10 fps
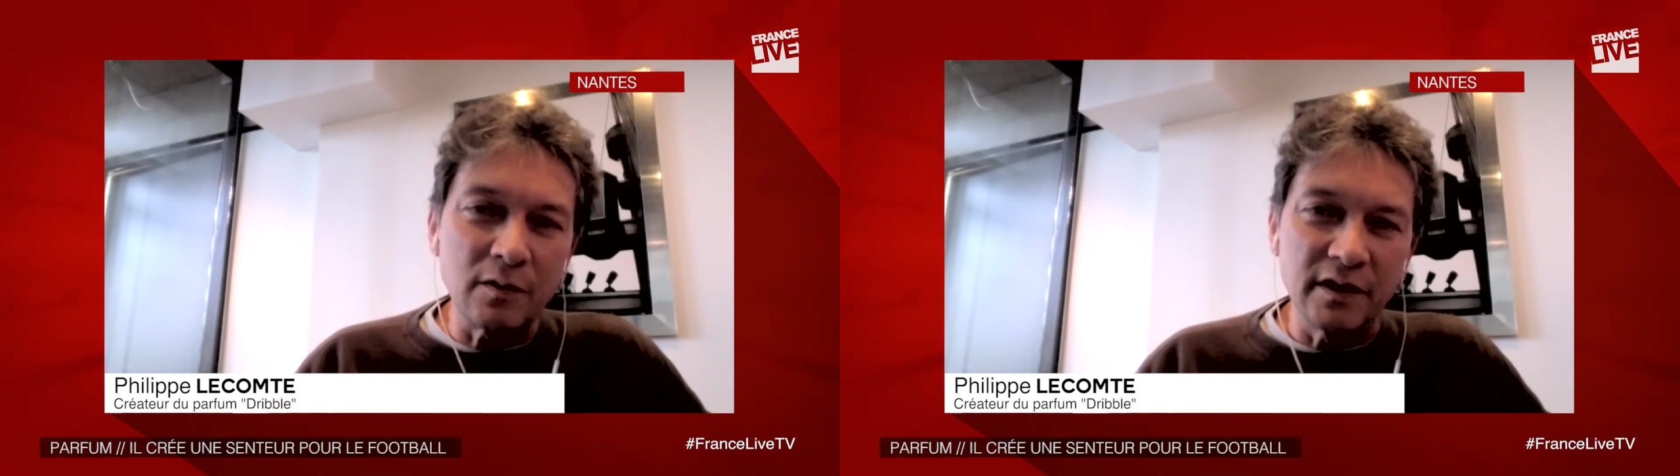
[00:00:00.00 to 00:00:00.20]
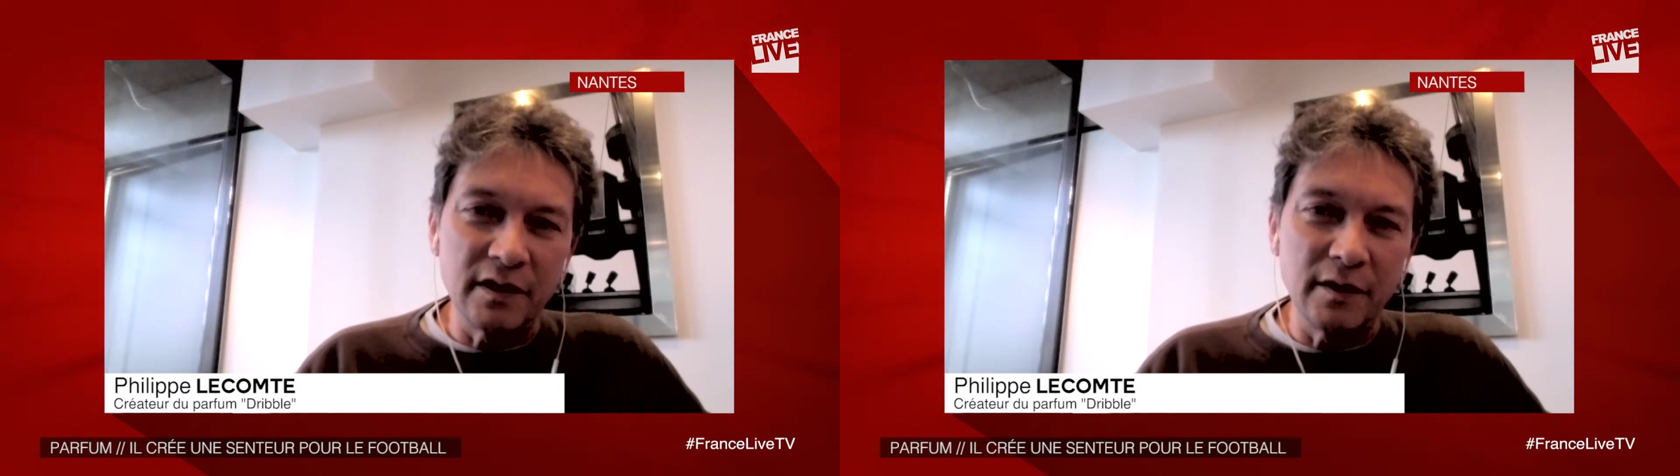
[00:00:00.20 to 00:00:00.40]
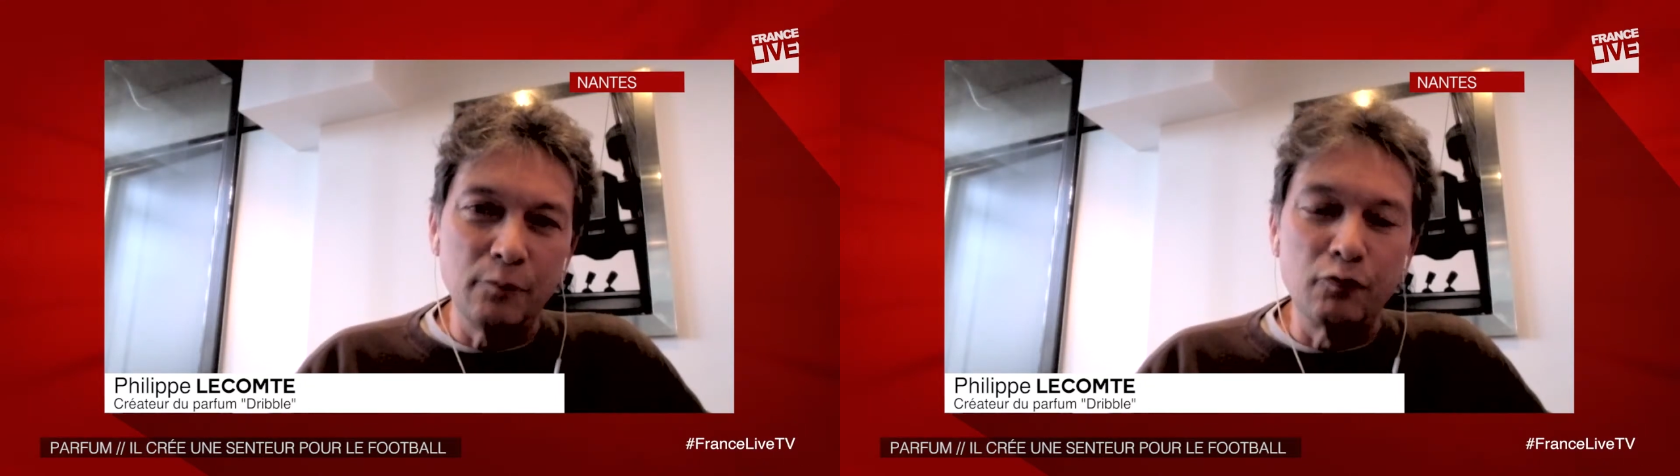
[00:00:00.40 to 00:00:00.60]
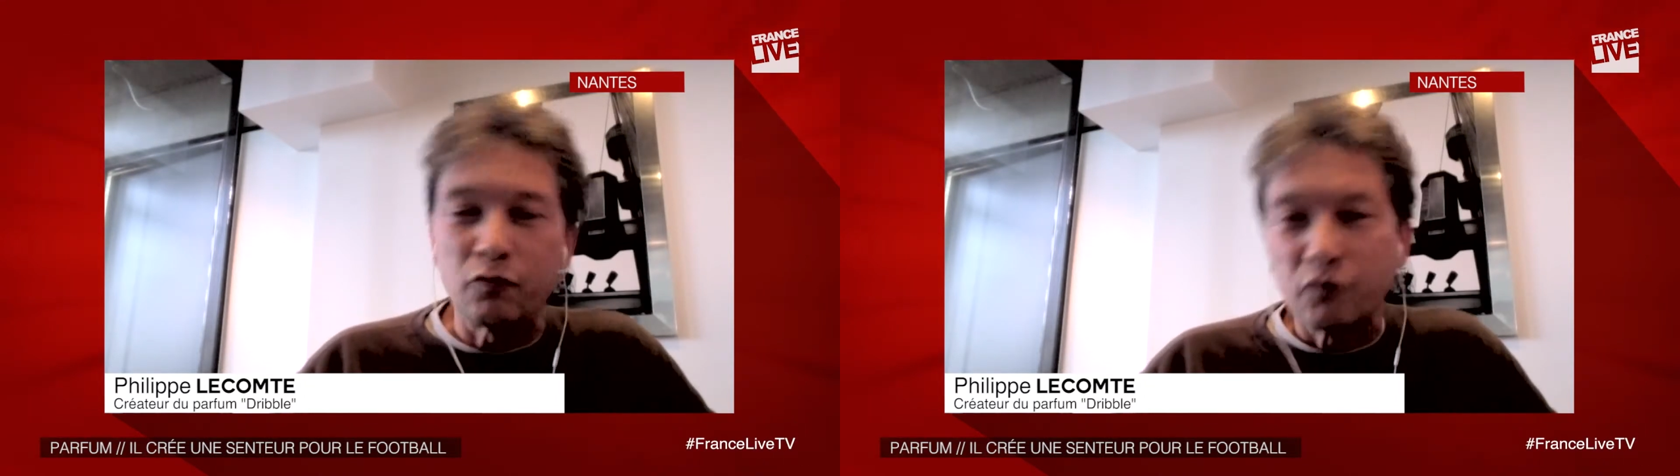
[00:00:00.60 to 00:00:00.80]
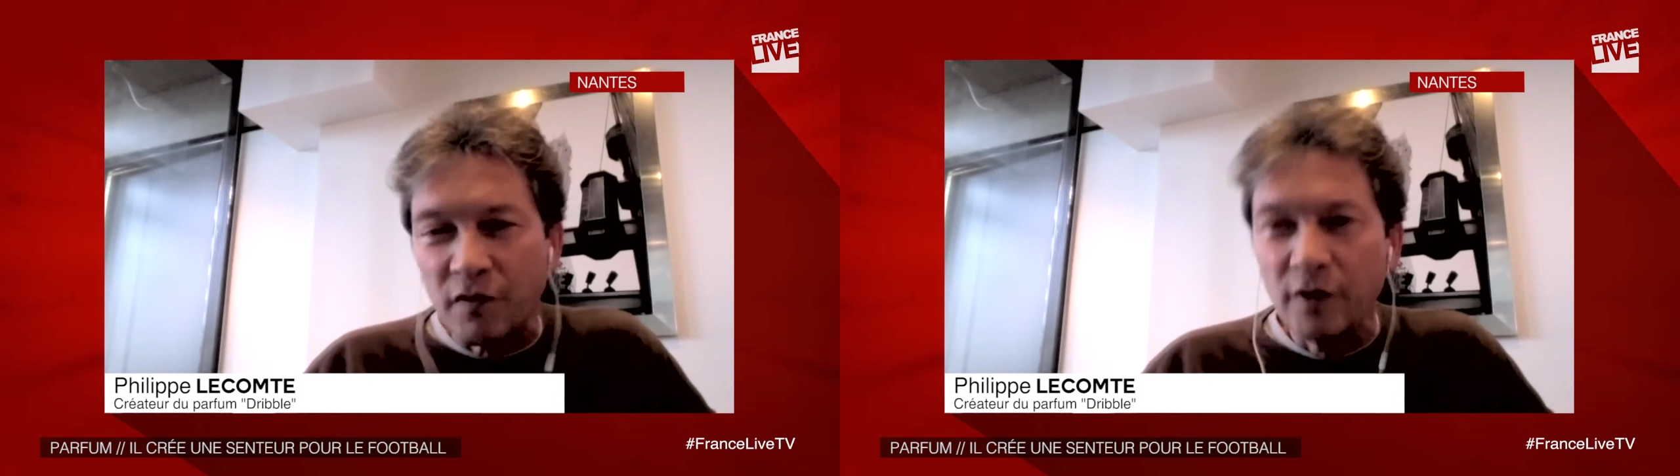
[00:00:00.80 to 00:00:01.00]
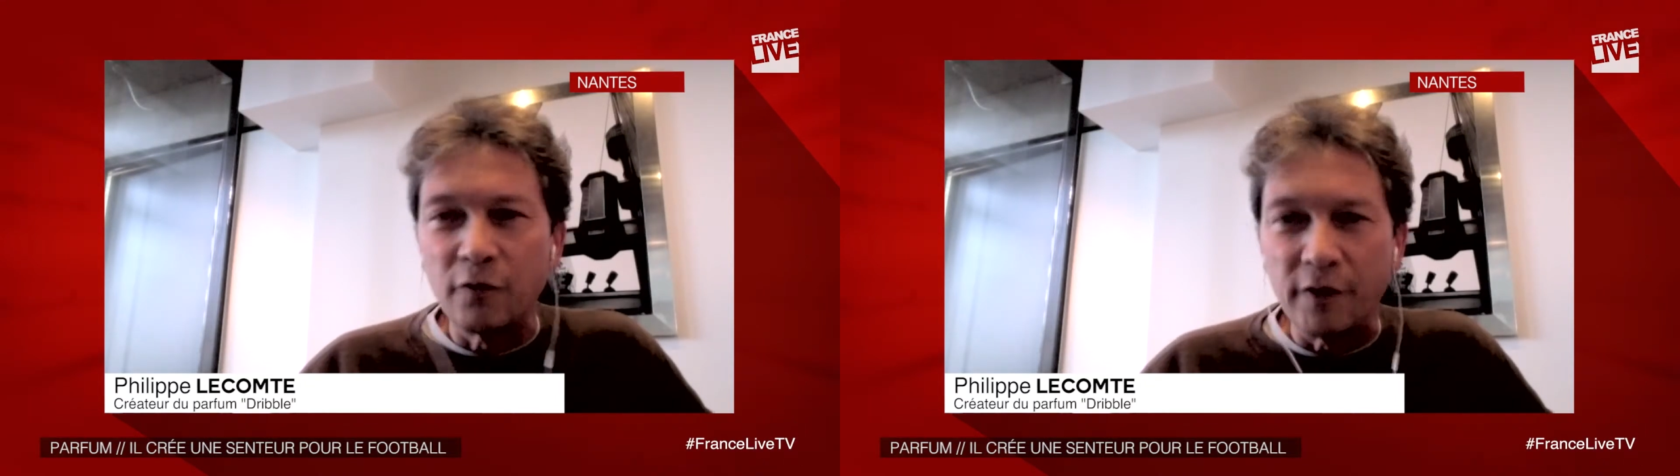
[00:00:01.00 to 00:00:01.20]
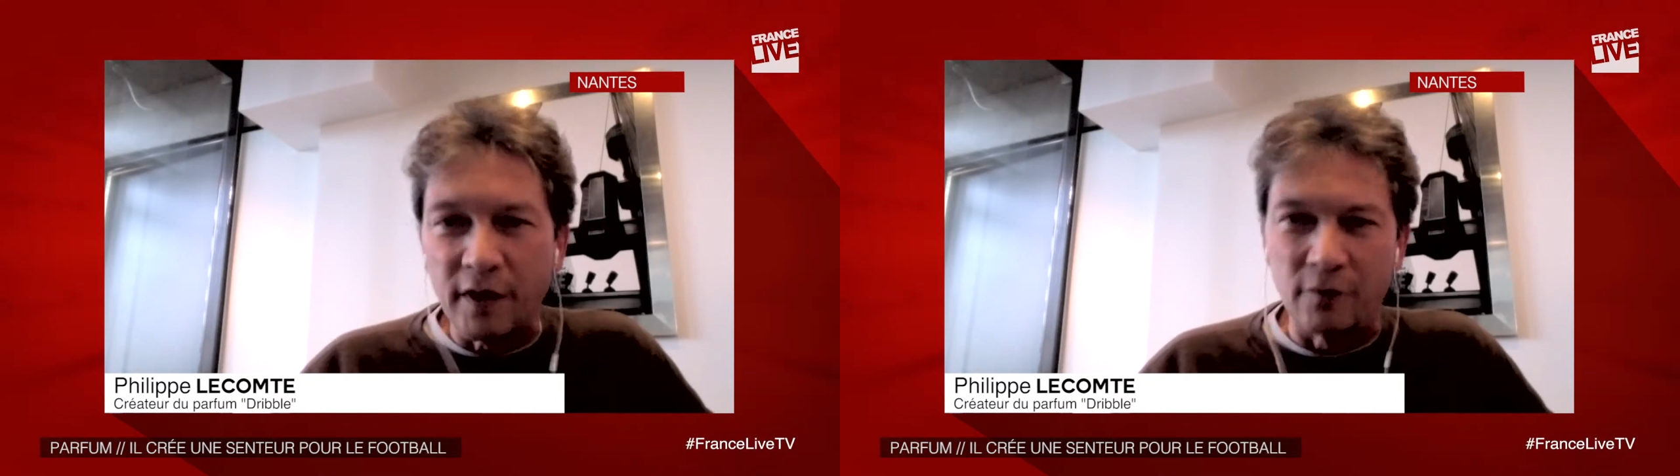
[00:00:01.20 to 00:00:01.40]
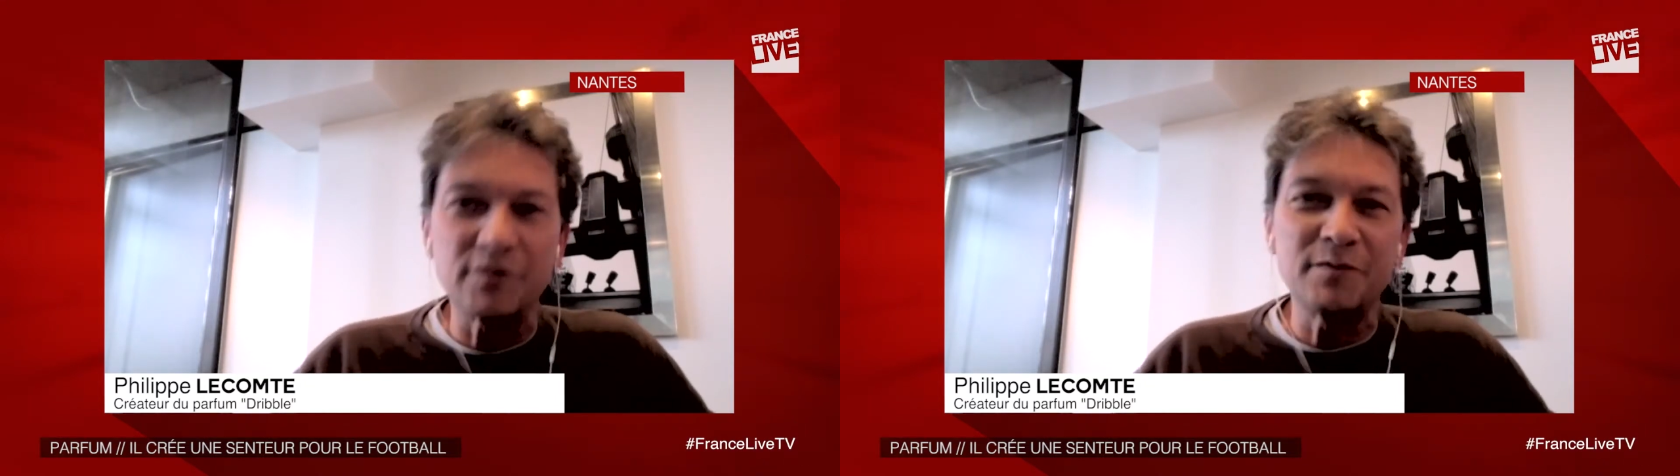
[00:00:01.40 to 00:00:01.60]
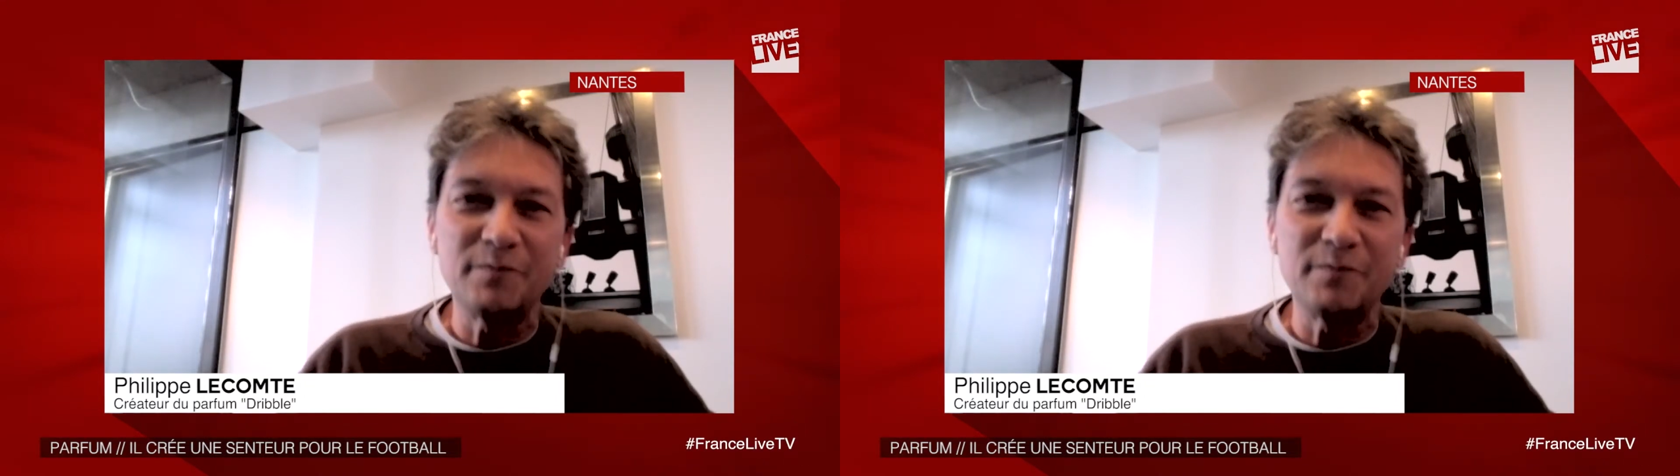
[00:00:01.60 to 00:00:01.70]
et pour trouver une cohérence.